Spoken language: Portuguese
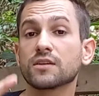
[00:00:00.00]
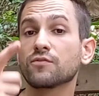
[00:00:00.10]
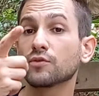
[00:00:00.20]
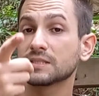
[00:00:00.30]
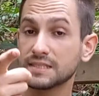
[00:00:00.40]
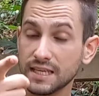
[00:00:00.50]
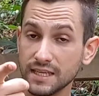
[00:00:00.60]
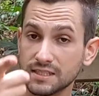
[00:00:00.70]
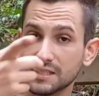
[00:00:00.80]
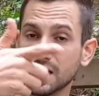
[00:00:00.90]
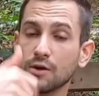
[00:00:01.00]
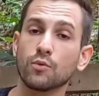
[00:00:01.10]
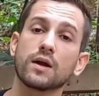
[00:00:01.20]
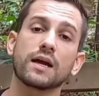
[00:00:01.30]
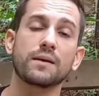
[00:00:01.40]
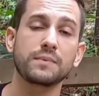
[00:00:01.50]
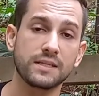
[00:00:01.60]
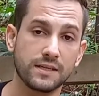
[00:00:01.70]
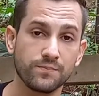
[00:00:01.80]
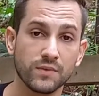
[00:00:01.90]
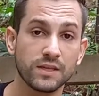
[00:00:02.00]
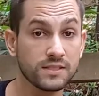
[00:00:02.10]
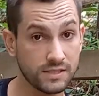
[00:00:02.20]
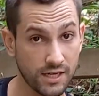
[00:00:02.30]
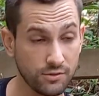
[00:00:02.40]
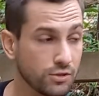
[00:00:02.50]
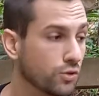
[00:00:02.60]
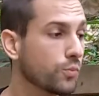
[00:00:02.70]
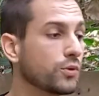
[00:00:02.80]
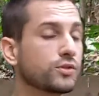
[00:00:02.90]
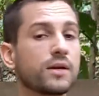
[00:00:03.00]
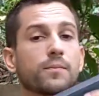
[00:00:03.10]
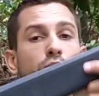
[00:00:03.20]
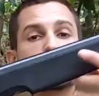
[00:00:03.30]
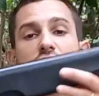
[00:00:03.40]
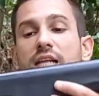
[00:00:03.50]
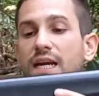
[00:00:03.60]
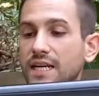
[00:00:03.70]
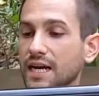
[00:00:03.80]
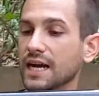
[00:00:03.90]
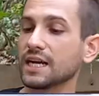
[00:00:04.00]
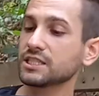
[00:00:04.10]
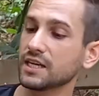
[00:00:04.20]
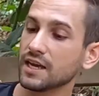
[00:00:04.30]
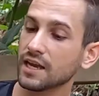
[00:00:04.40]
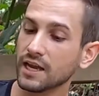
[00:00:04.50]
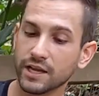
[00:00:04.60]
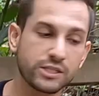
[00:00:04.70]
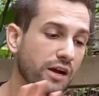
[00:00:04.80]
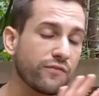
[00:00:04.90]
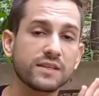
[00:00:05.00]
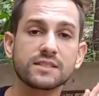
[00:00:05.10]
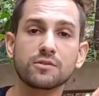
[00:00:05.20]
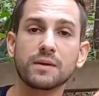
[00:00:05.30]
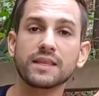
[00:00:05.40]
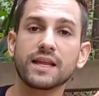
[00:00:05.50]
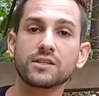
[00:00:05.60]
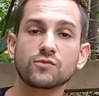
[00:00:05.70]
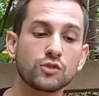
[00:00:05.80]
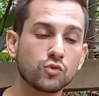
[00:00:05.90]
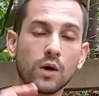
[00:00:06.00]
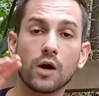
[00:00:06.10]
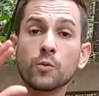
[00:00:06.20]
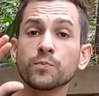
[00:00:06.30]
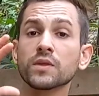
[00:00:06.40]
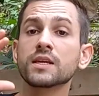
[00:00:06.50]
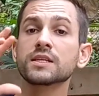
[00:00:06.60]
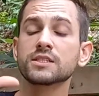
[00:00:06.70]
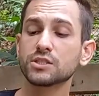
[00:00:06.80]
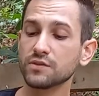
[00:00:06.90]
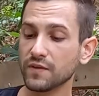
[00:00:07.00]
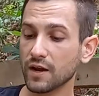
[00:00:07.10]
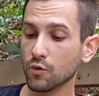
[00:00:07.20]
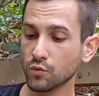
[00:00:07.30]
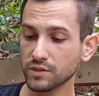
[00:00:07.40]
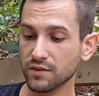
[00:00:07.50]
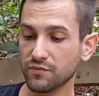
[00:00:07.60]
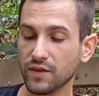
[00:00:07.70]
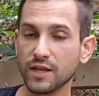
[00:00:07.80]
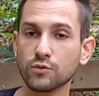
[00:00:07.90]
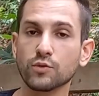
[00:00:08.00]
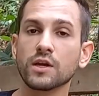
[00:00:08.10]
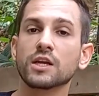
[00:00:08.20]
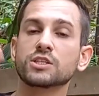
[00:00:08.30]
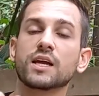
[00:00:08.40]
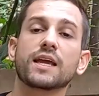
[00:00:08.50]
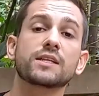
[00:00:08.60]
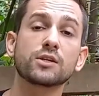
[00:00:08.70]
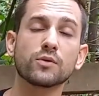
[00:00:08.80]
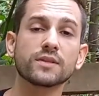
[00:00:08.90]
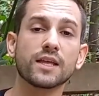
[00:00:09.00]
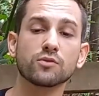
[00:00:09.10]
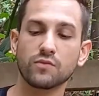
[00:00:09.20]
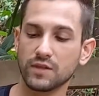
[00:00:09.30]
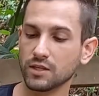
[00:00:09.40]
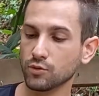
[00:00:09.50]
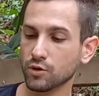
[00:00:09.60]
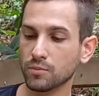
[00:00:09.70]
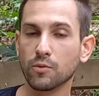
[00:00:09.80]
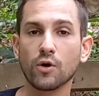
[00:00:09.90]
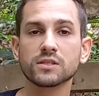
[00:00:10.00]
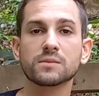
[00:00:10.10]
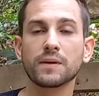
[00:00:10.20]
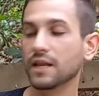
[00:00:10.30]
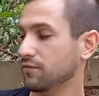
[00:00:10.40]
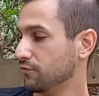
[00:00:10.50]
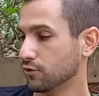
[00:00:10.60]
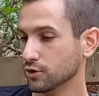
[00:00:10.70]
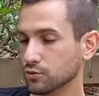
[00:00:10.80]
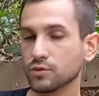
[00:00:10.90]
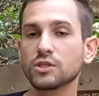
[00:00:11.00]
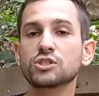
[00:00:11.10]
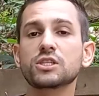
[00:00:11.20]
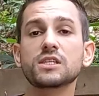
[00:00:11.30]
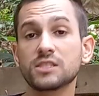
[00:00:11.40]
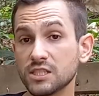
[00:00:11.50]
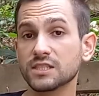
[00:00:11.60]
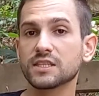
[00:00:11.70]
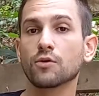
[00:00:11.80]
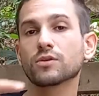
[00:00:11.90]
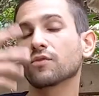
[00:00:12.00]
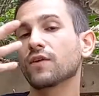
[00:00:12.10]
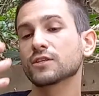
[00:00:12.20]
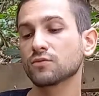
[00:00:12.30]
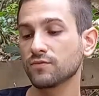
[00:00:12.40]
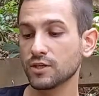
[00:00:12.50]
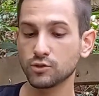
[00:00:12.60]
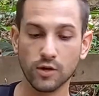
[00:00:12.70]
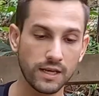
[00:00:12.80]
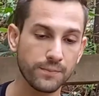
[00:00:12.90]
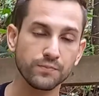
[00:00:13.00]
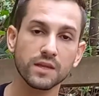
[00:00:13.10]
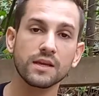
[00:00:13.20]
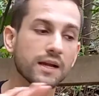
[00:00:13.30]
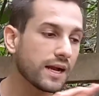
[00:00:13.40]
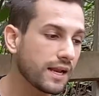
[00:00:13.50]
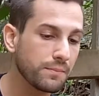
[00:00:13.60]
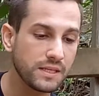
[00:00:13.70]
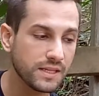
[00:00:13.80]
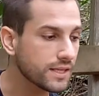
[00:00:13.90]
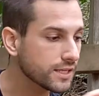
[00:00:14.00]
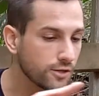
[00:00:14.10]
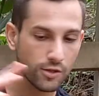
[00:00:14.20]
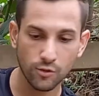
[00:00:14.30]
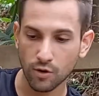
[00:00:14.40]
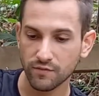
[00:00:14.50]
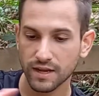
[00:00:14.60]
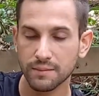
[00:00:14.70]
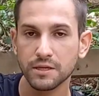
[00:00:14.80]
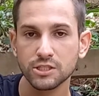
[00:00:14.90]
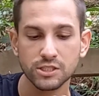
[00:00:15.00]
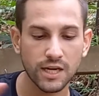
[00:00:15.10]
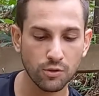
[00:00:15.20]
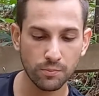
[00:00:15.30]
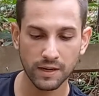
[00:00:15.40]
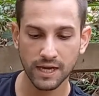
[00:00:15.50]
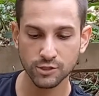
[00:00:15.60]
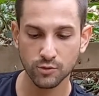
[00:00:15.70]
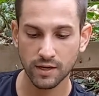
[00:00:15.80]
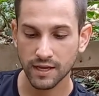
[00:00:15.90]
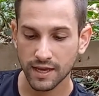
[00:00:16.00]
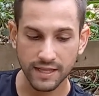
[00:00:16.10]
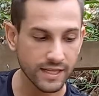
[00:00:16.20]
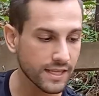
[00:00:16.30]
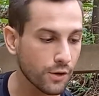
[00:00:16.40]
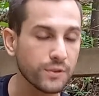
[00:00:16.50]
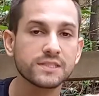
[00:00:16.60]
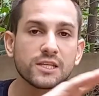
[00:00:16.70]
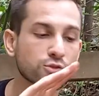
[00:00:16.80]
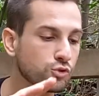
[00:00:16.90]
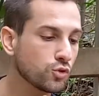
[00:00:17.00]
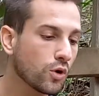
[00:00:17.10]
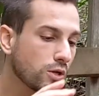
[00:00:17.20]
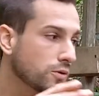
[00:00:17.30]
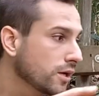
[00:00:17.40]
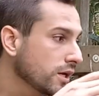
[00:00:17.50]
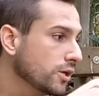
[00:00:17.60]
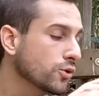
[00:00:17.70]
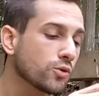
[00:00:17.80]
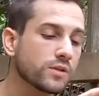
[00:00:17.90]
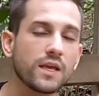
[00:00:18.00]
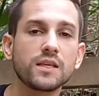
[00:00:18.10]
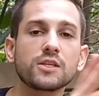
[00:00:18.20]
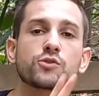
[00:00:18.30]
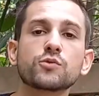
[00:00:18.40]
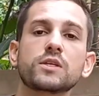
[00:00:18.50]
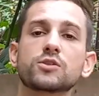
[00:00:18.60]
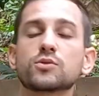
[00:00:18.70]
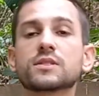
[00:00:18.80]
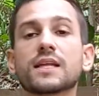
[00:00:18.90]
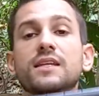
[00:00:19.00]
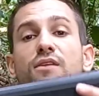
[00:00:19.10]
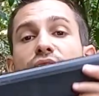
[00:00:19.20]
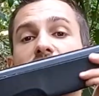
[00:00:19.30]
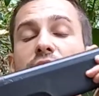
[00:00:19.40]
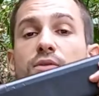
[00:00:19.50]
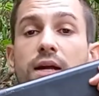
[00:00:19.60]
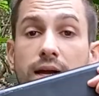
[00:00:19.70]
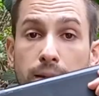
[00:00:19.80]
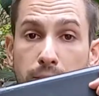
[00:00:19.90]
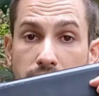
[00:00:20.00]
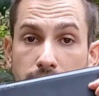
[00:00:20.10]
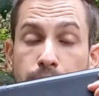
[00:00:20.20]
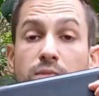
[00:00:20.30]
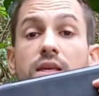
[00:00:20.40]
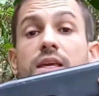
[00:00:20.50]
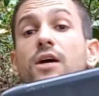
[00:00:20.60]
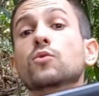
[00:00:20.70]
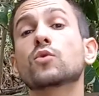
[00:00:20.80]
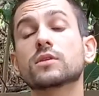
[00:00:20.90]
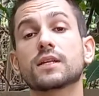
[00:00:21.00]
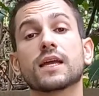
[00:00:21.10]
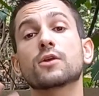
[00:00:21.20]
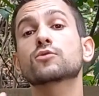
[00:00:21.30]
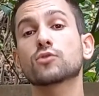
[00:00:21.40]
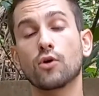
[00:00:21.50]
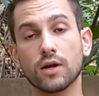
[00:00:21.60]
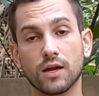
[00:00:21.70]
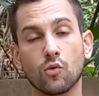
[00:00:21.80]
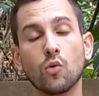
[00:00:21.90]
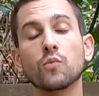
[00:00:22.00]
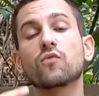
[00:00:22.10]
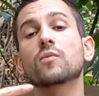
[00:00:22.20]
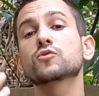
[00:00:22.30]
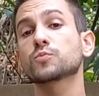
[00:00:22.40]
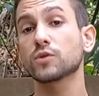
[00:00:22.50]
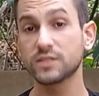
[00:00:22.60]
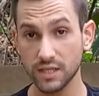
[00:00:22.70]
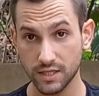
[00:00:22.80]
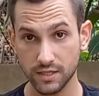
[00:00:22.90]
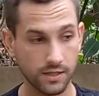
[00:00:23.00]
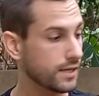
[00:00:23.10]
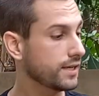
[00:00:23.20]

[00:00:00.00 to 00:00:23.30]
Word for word: que você estragou a carabina, certo? Então por isso é bom tirar da caixa, já fazer uma análise visual. Se tiver algum defeito, já entra em contato com o vendedor, mostra para ele a foto e, e, diz, né? Ou então faz um vídeo, olha, carabina tá aqui, ó, nova, acabei de tirar do plástico, ó, ainda tá com excesso de óleo. Eu notei isso e isso está danificado na carabina. Quero outra, quero troca. Como vamos prosseguir?